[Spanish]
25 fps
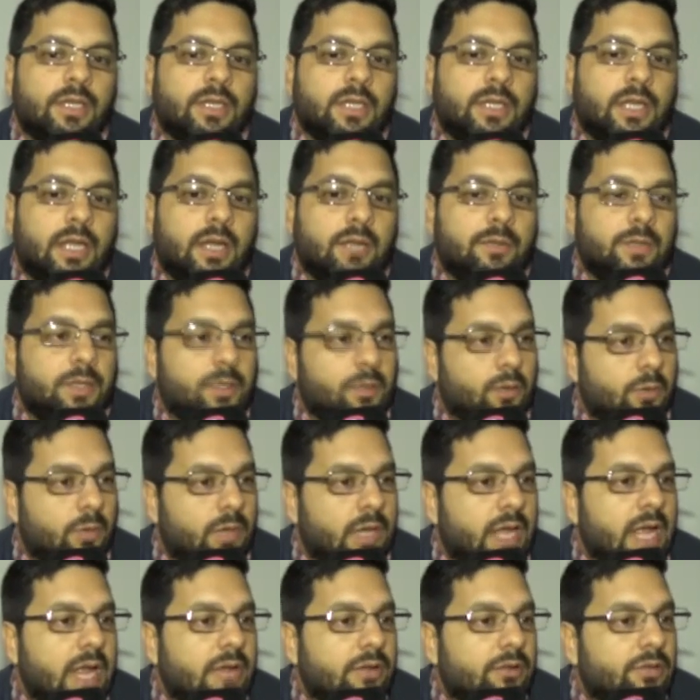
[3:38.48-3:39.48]
las
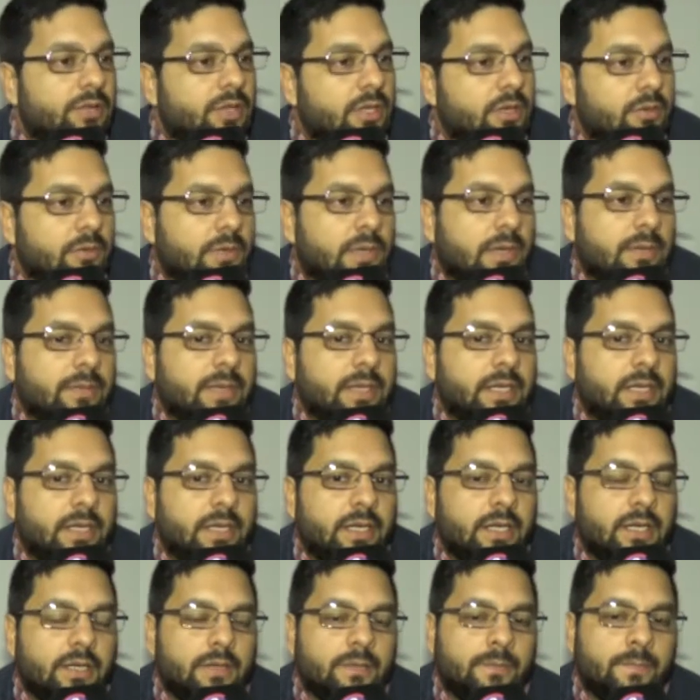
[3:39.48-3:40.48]
vincularon de alguna
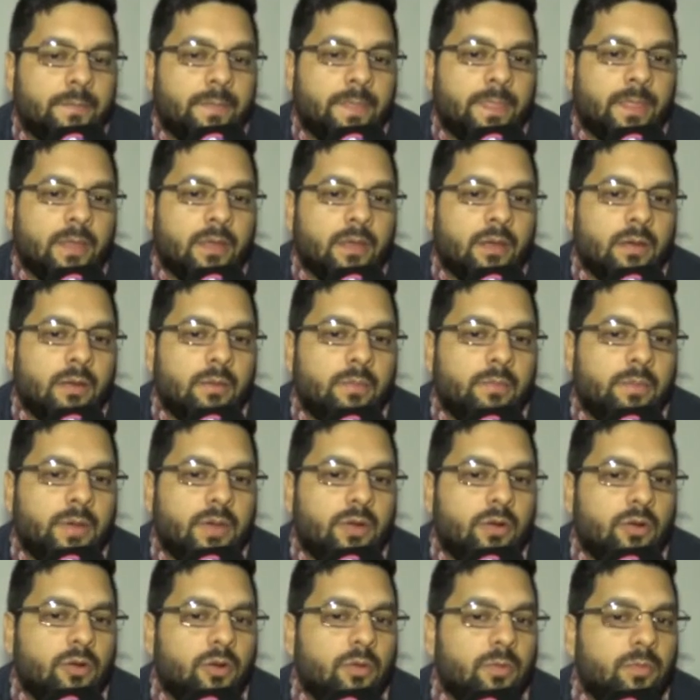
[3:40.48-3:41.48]
manera,
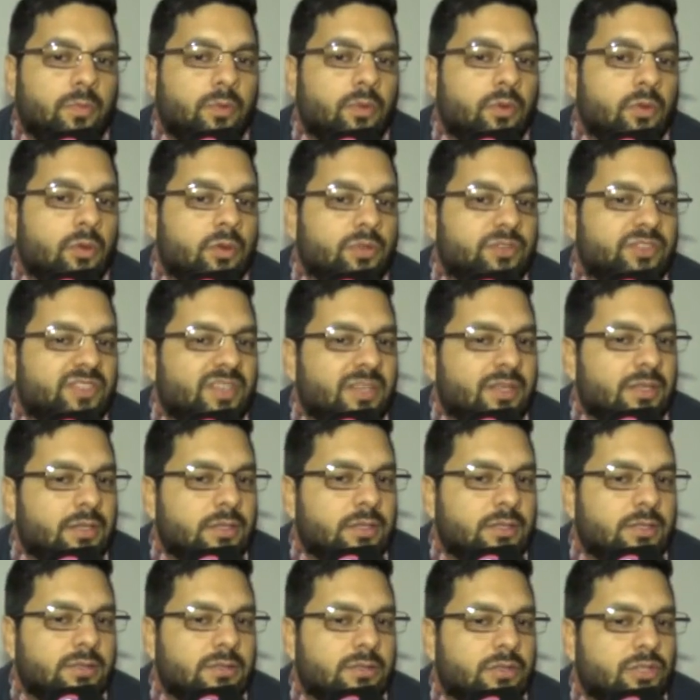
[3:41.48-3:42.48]
pero no pudo
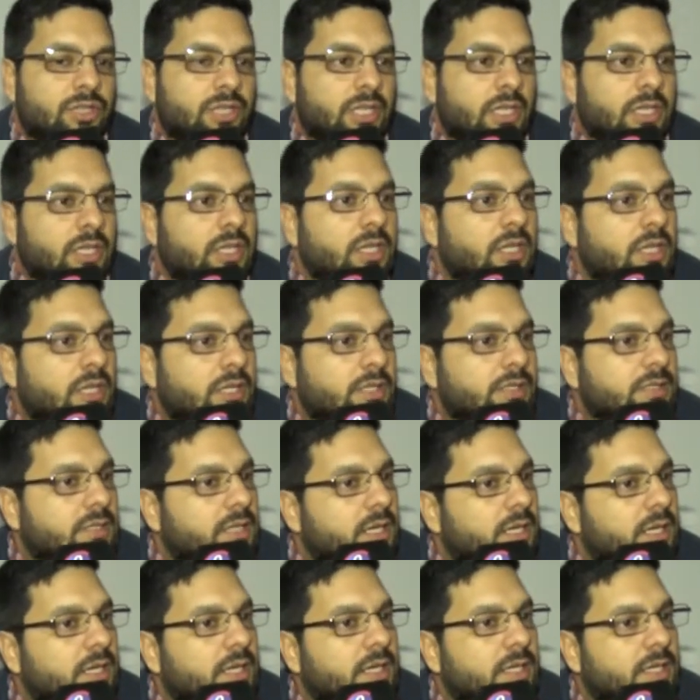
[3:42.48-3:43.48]
ser sostenida
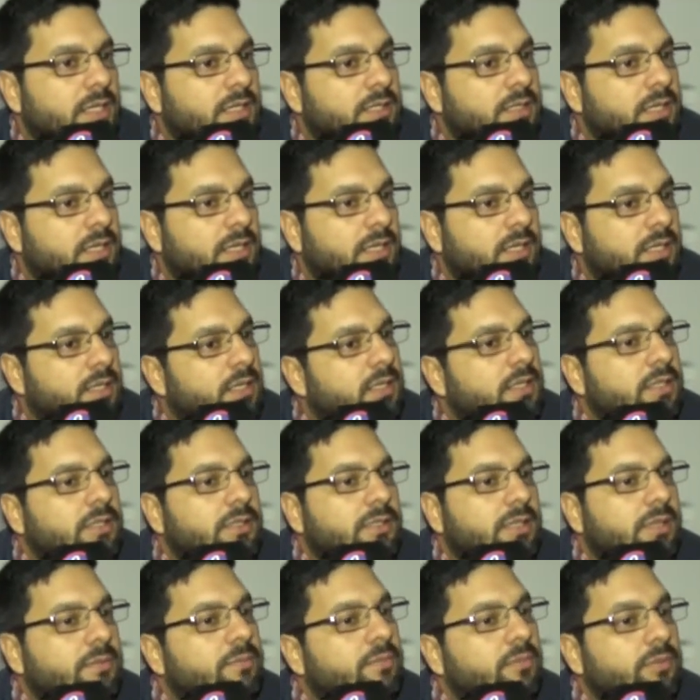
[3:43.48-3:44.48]
esa, esa,
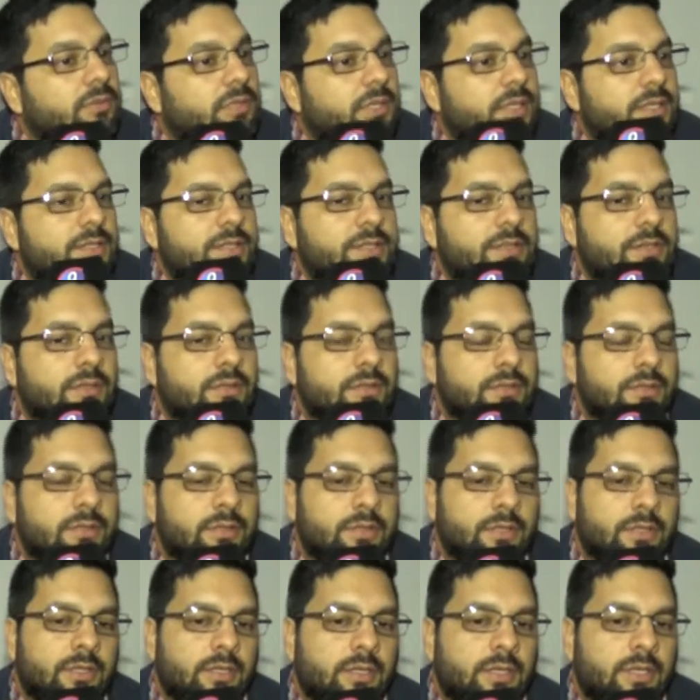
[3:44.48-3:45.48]
esa imputación
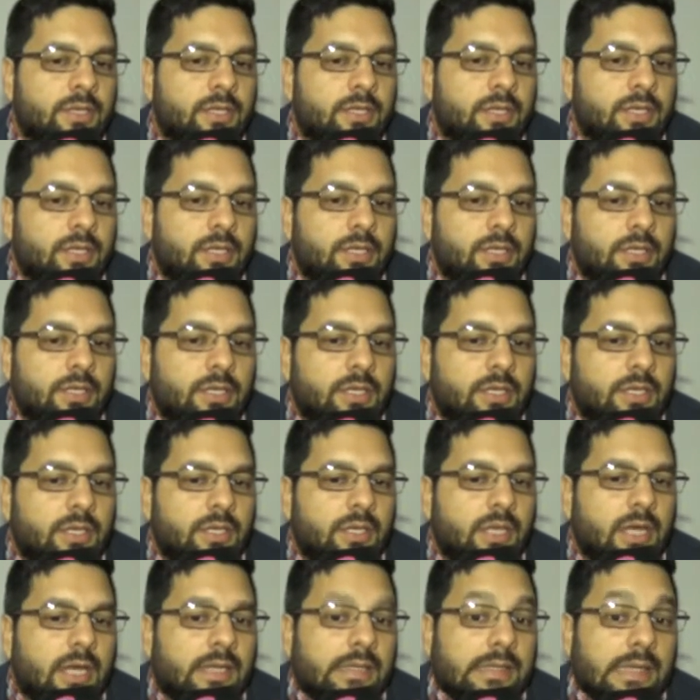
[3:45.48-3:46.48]

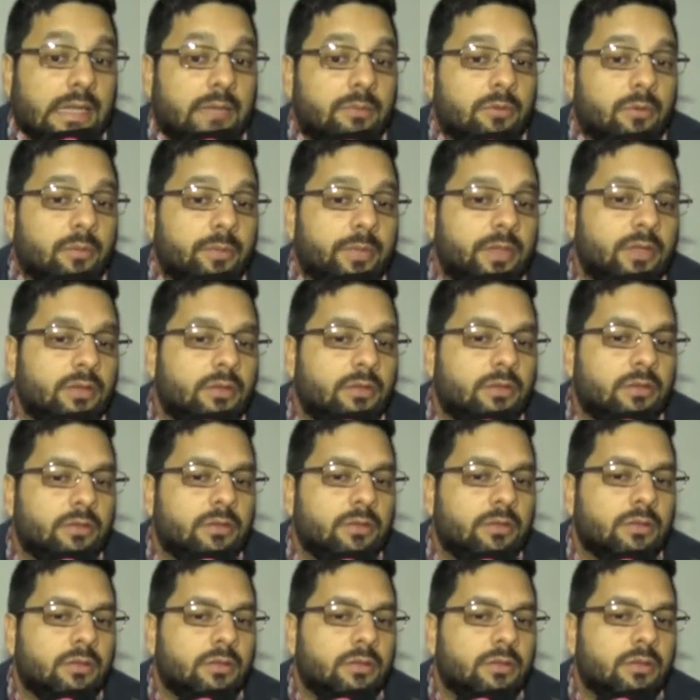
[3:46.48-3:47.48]
y hasta el
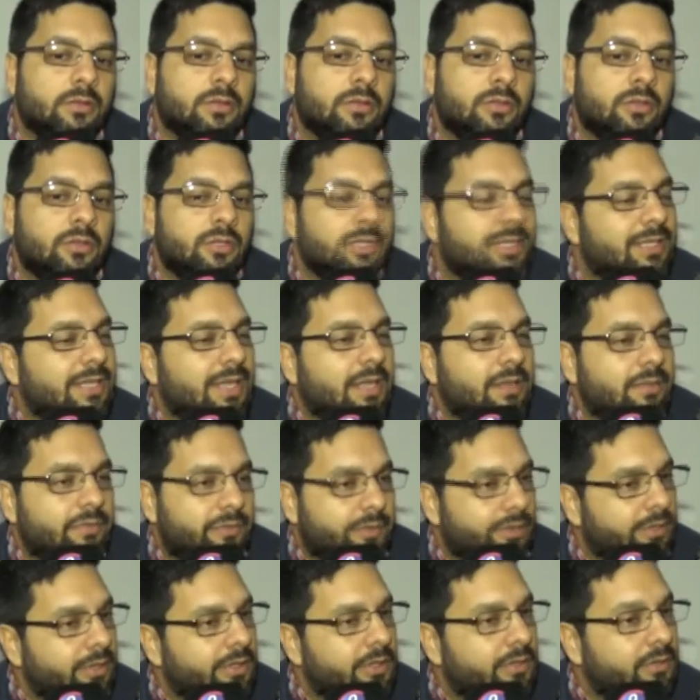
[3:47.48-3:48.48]
momento no está
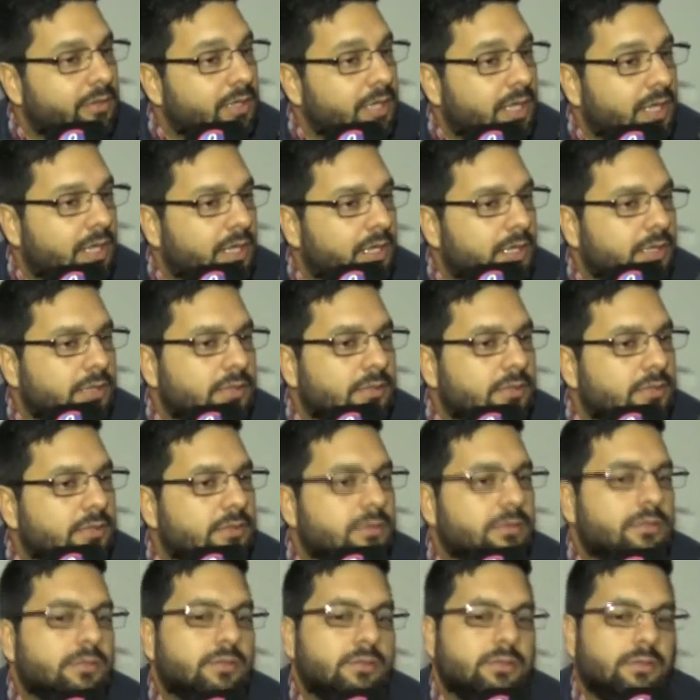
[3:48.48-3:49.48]
definido nada,
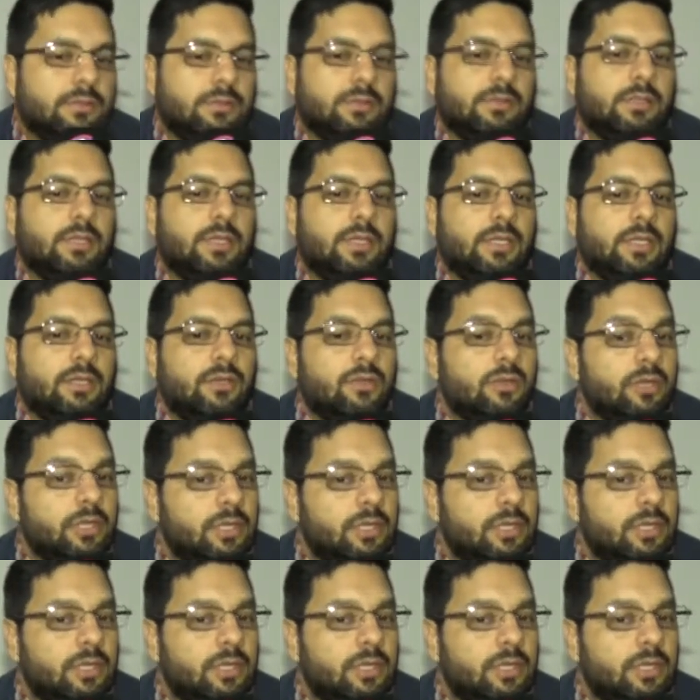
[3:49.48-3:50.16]
eh, no